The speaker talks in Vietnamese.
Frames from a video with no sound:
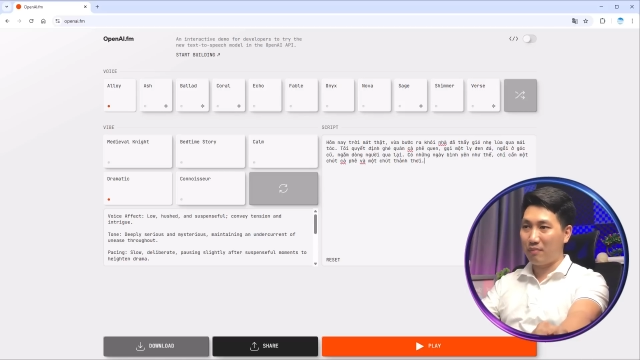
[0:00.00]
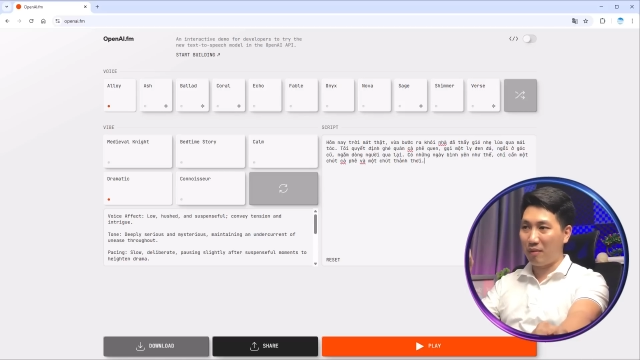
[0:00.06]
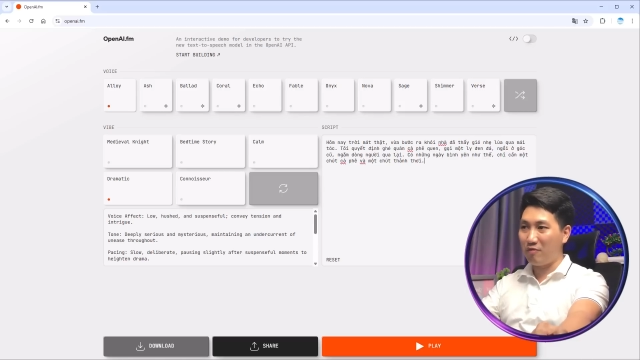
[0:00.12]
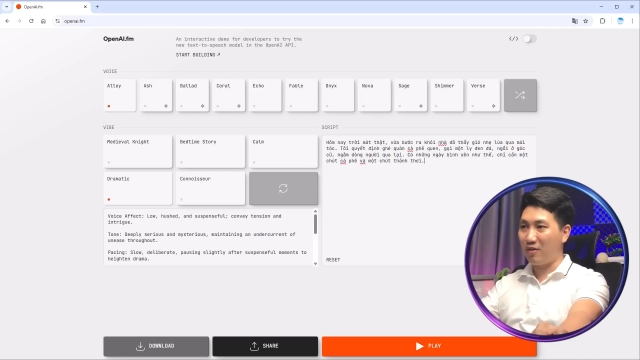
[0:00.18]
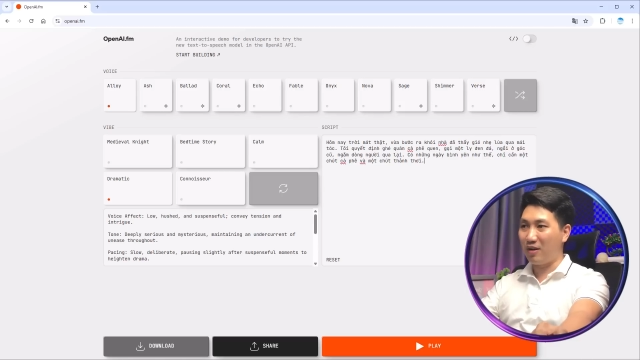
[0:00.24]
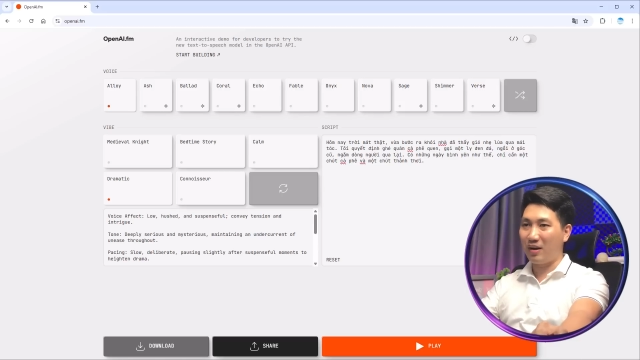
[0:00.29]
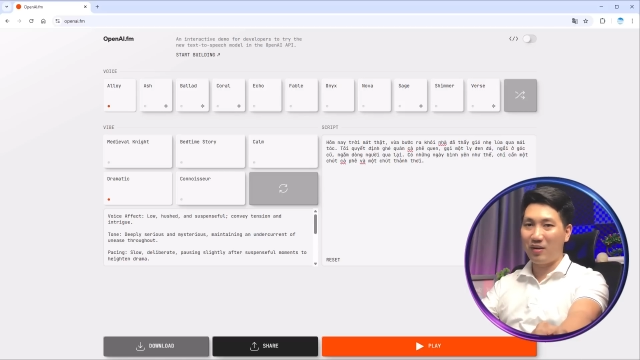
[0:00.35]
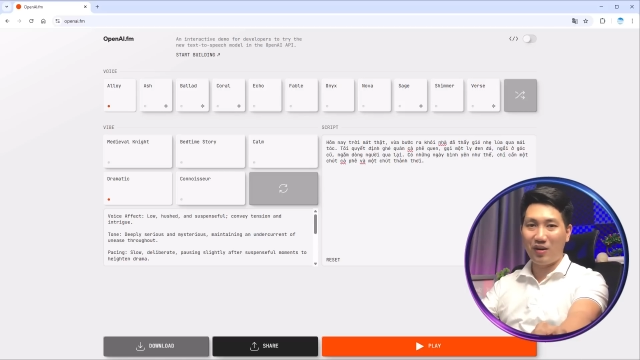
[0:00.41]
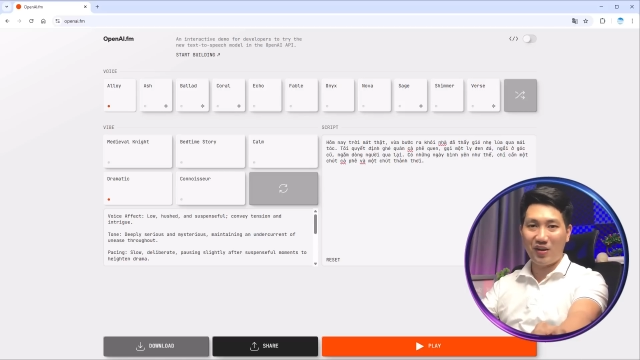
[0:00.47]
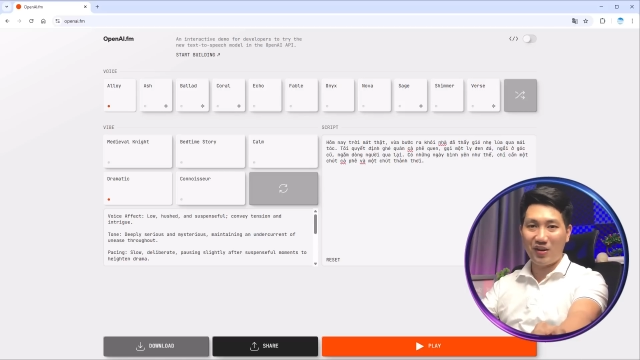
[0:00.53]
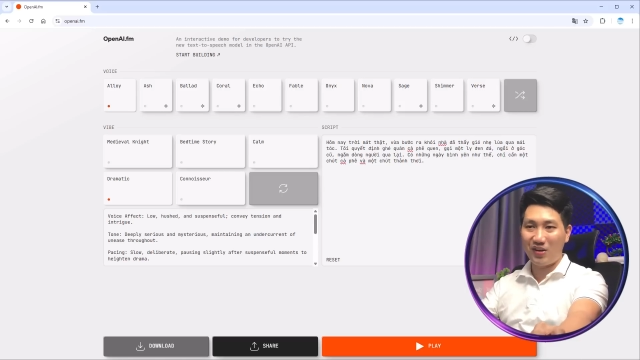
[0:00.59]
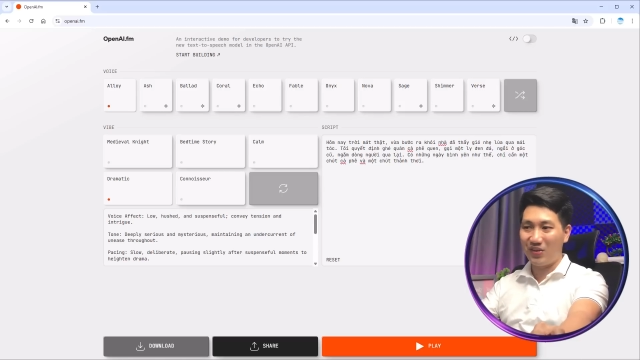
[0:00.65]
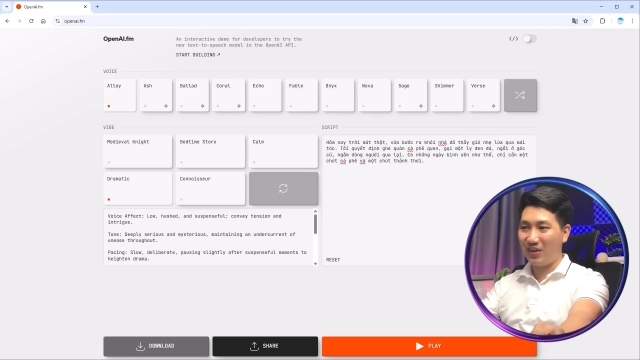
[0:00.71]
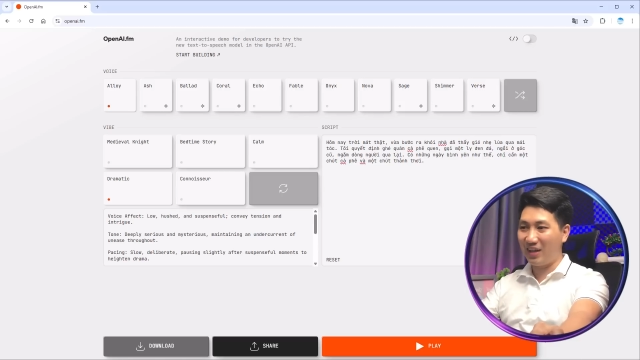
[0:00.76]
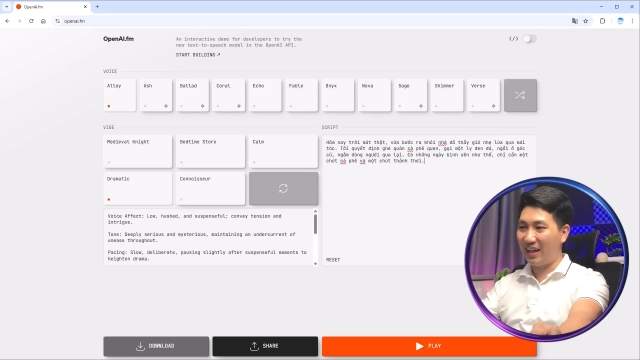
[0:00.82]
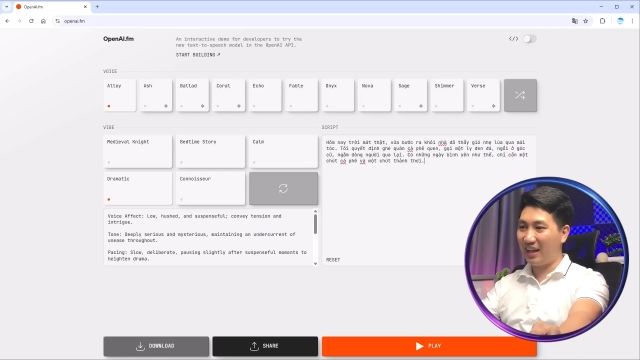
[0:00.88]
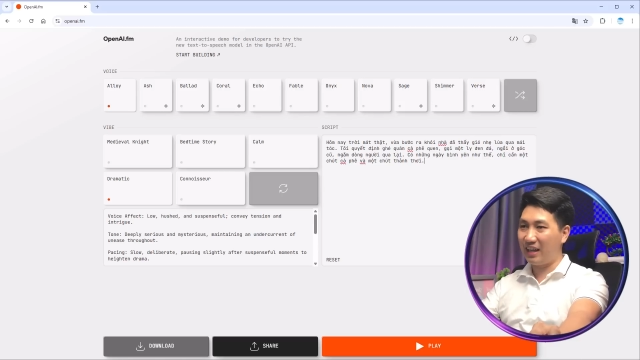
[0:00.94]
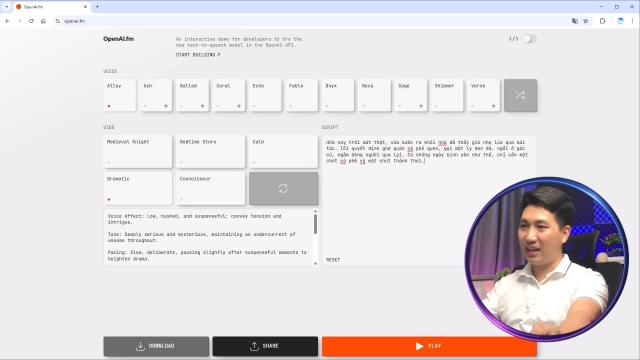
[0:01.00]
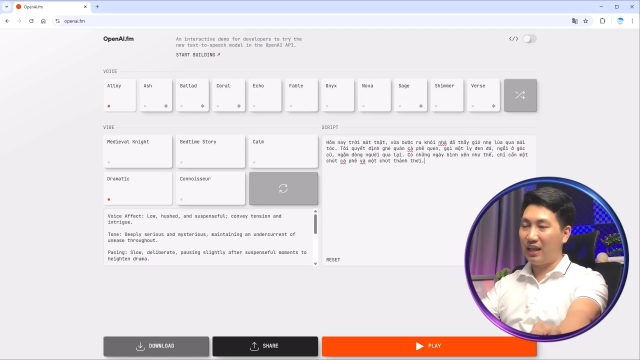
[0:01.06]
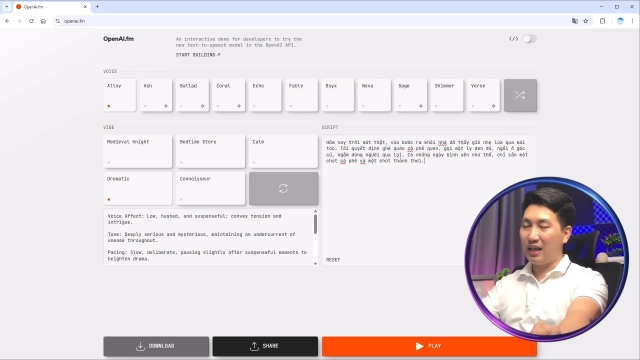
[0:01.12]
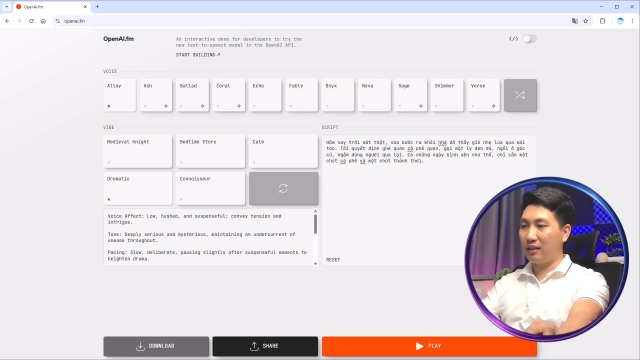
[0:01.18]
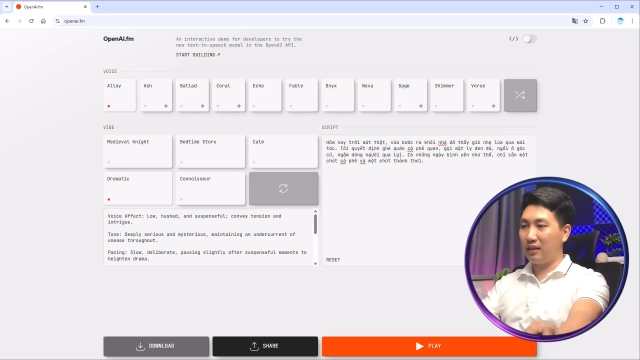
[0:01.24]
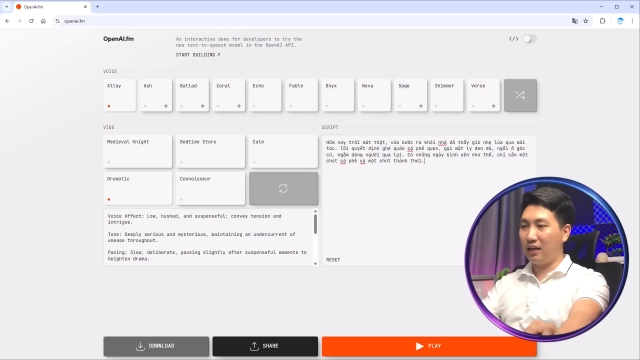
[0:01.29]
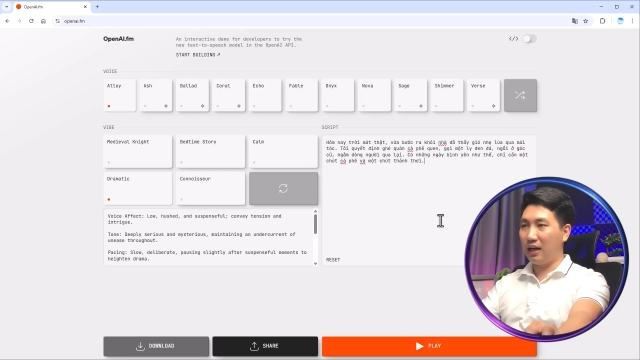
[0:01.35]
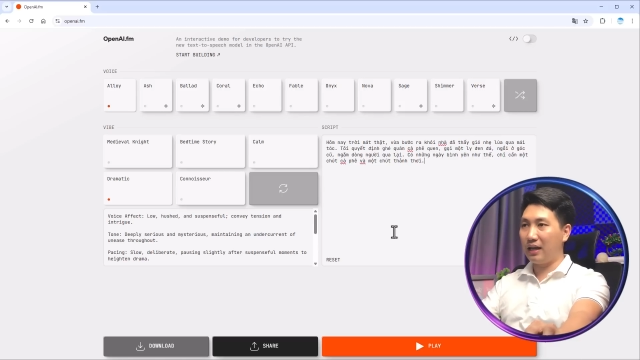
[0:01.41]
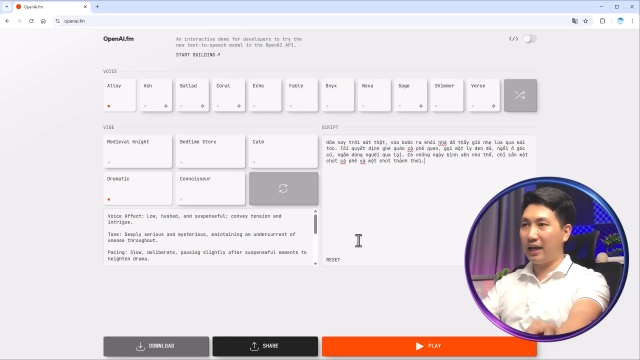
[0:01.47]
bấm vào download luôn ha
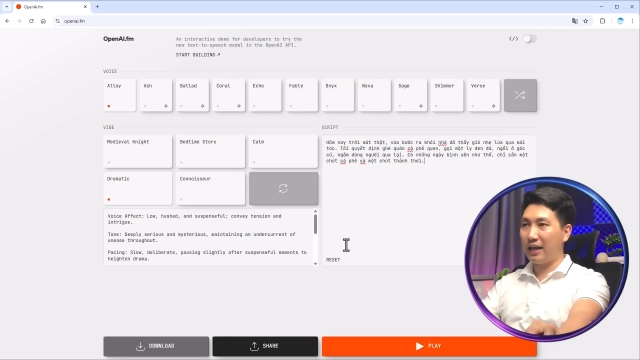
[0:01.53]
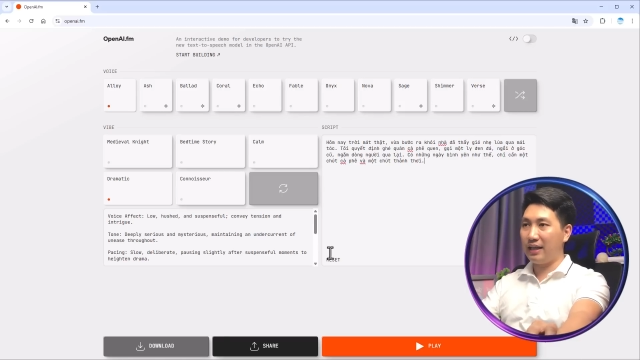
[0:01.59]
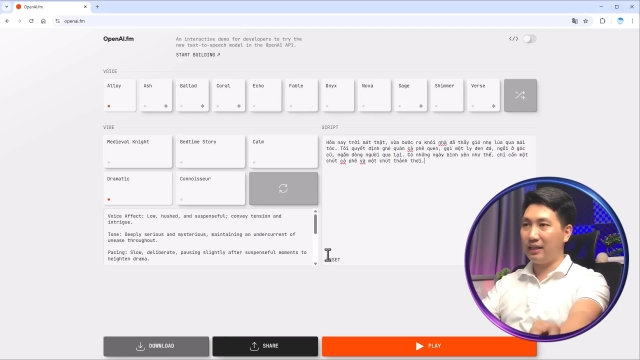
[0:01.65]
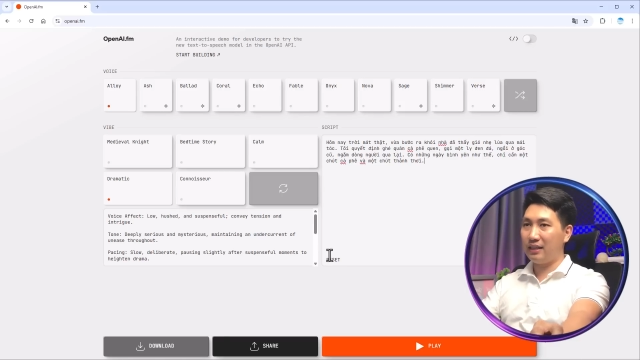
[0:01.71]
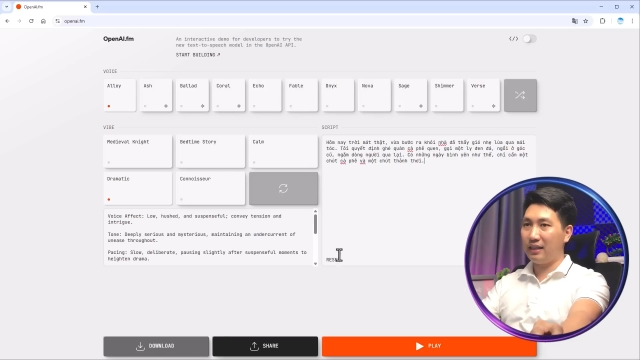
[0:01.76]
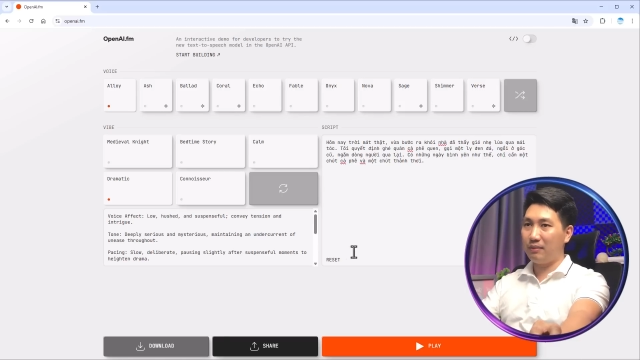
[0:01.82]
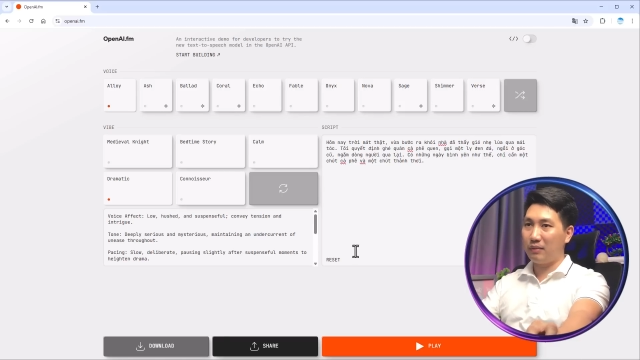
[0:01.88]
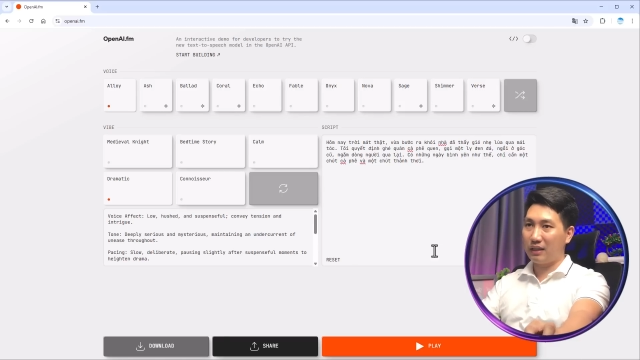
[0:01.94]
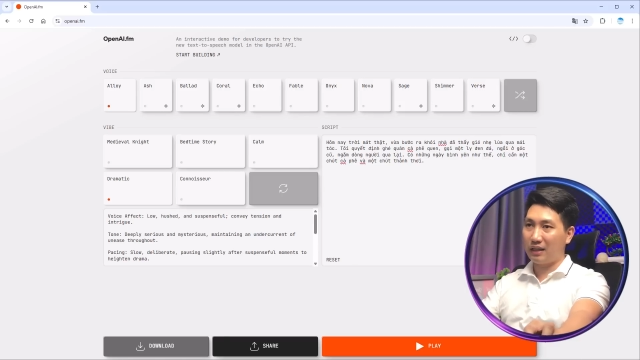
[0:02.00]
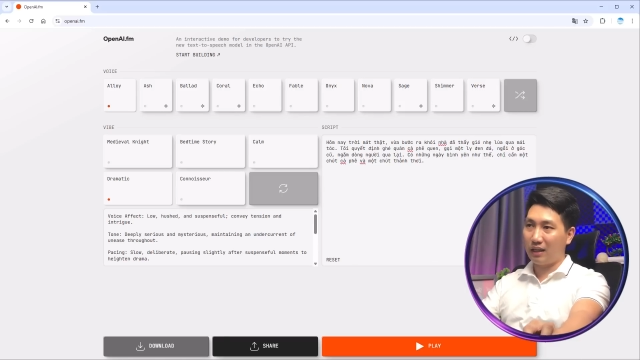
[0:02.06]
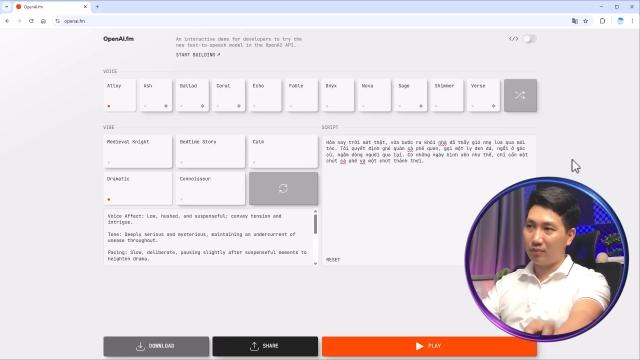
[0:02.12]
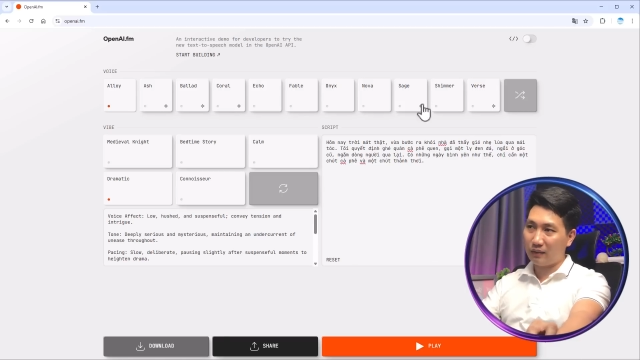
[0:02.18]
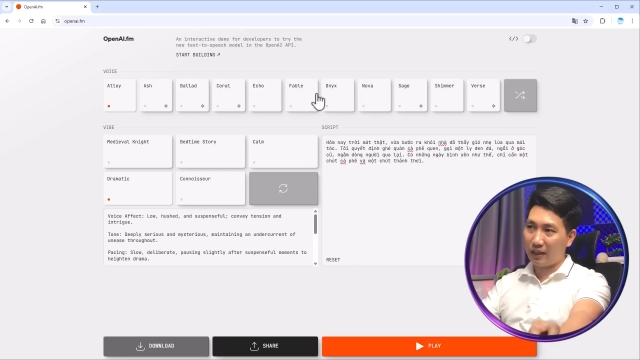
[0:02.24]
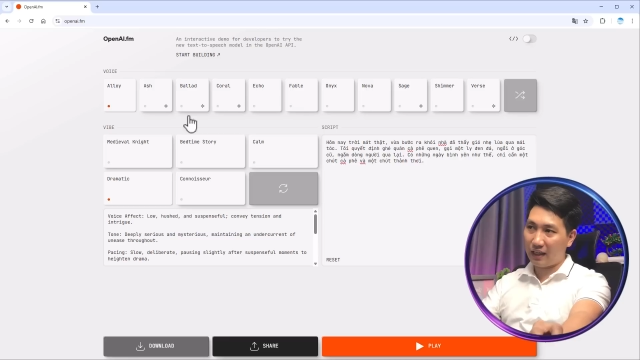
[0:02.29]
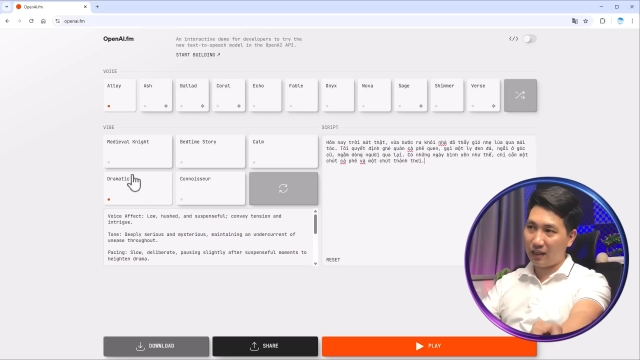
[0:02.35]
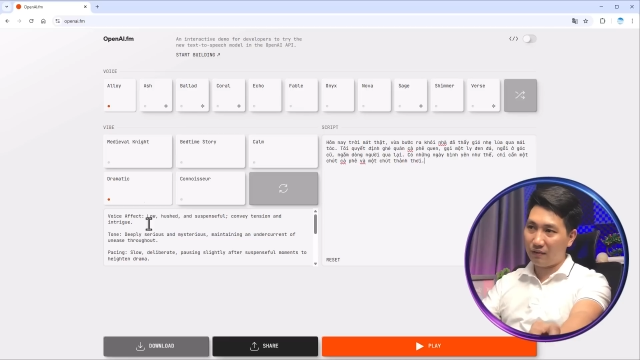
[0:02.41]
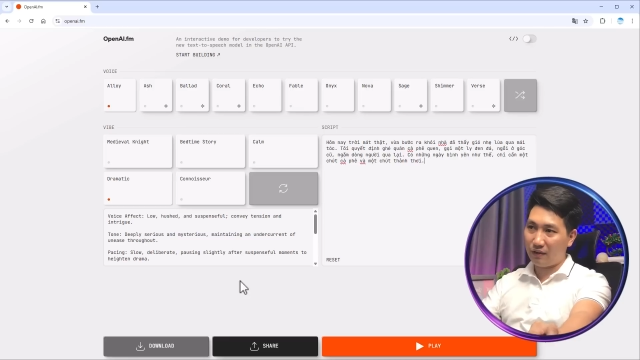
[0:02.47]
ở đây thì mình không thấy cái